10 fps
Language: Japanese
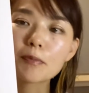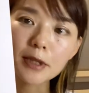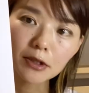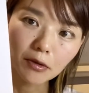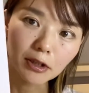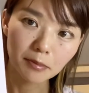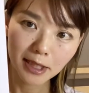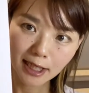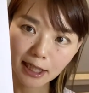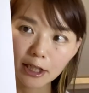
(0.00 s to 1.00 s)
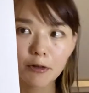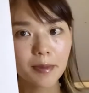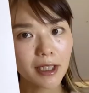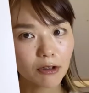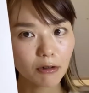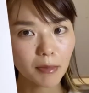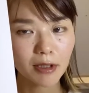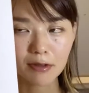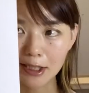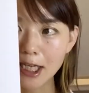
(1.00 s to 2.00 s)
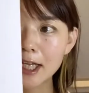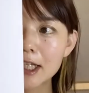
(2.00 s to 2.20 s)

ピーと、あと見開きをピラッとめくったね、